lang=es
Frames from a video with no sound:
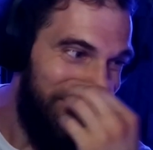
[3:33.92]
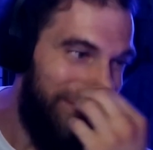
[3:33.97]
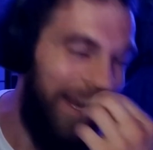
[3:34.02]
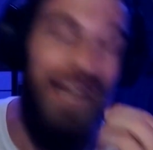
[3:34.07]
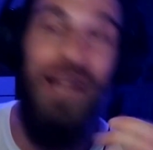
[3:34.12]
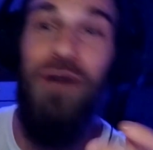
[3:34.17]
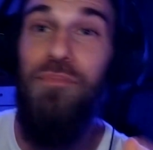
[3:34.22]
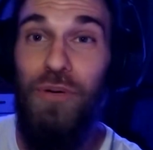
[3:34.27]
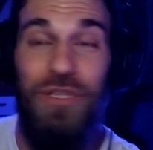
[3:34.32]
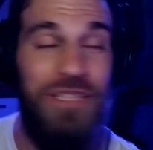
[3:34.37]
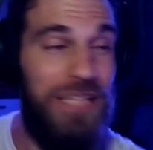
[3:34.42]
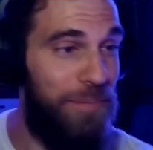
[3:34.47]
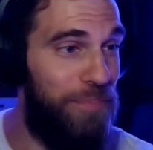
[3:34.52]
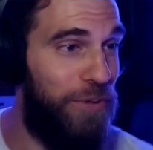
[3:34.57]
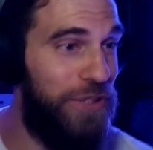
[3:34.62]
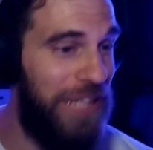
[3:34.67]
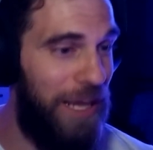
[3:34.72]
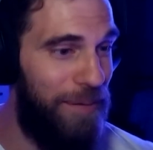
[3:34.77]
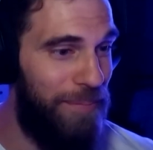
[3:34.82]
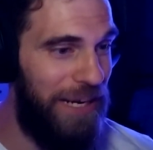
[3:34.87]
Pero no, posta,
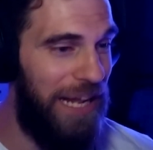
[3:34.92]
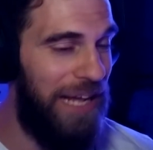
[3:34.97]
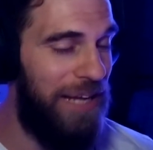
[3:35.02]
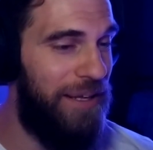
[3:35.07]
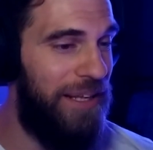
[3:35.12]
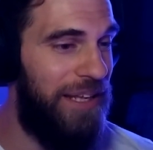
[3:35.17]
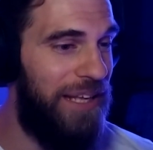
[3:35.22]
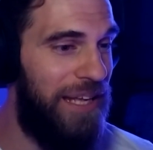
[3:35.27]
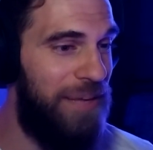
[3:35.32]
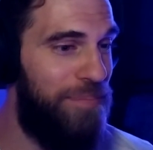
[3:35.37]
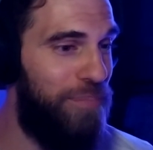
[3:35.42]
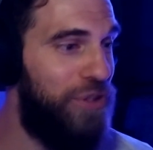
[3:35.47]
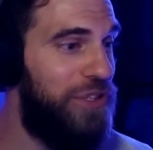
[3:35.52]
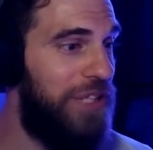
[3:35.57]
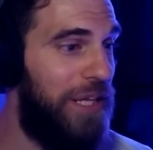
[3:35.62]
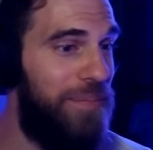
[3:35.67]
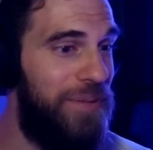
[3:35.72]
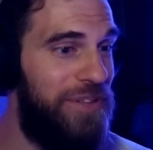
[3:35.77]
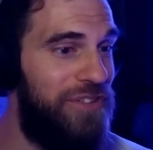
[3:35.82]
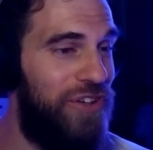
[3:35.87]
posta, pará. Eh,
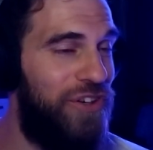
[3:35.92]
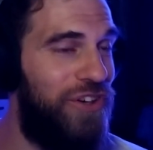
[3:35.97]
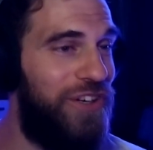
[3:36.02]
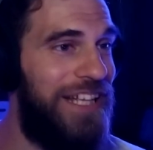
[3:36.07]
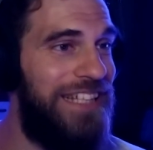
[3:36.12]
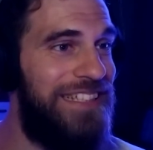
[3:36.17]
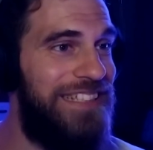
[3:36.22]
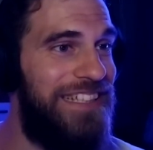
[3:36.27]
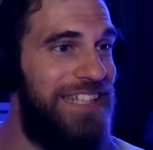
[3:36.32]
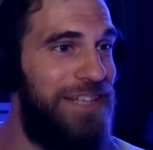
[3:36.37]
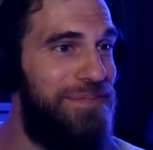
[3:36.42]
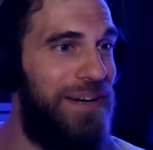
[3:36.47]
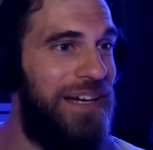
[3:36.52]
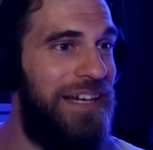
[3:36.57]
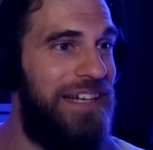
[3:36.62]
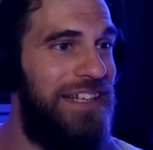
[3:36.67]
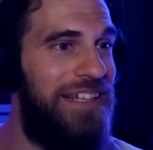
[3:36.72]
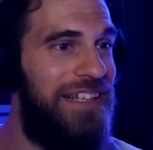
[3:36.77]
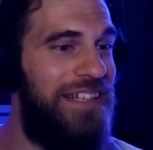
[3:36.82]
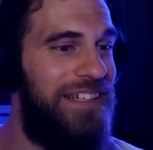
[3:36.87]
posta me hizo acordar ese
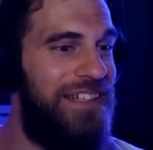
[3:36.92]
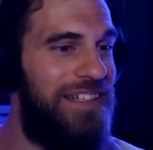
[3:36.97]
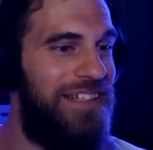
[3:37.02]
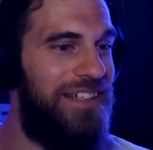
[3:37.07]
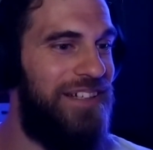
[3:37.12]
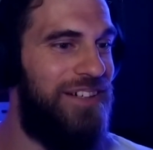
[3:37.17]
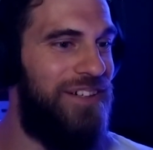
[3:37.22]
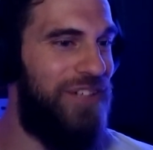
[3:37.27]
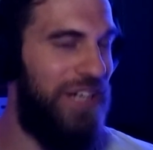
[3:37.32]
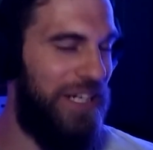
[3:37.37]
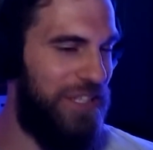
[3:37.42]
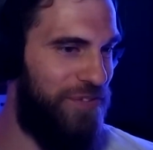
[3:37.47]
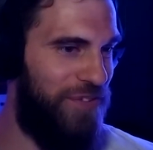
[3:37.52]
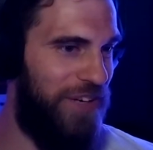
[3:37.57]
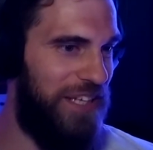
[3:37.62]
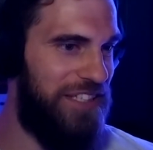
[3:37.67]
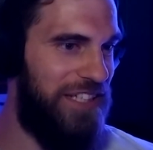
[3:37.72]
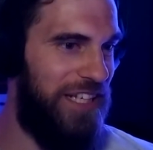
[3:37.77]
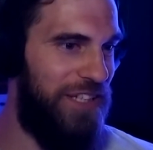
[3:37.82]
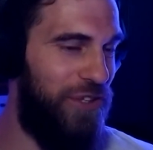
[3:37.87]
tema. ¿O la estoy
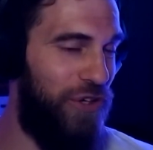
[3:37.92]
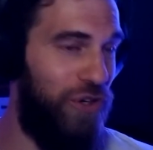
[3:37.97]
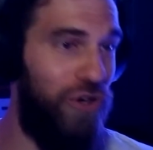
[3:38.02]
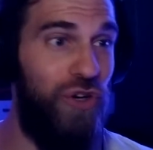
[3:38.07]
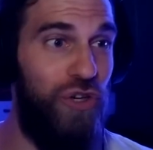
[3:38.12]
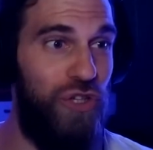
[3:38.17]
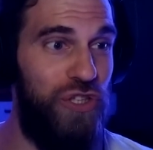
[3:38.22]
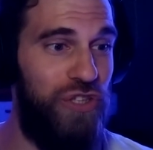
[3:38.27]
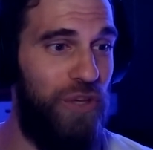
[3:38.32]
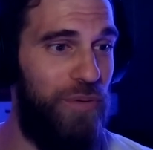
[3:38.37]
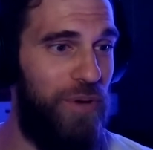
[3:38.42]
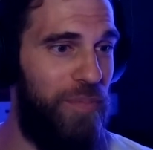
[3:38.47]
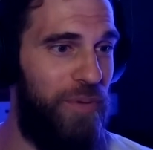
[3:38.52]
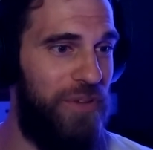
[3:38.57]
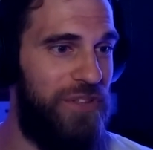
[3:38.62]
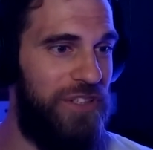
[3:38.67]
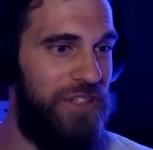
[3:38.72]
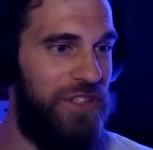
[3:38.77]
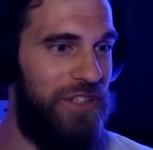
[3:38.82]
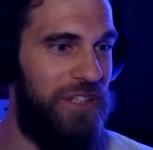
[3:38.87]
flasheando o lo hizo a
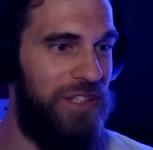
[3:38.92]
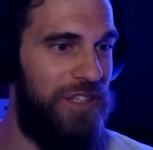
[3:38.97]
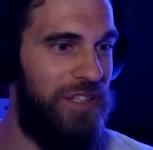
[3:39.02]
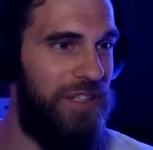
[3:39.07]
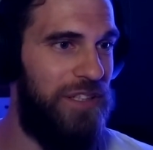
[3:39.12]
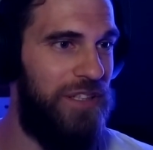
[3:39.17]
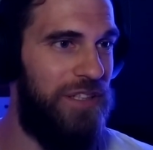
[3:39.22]
propósito?